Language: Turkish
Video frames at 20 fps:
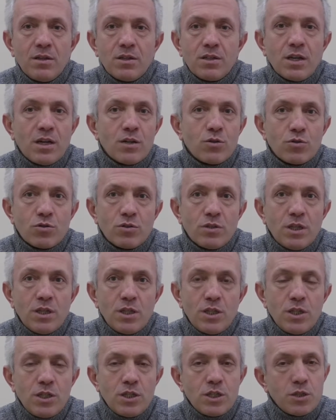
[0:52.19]
yeryüzünde
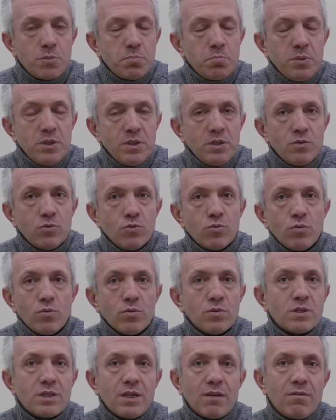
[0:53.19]
hiçbir
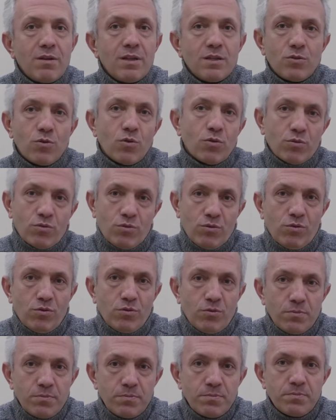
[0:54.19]
ulus devlet
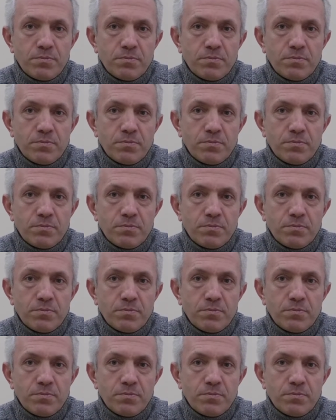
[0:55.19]
yoktur.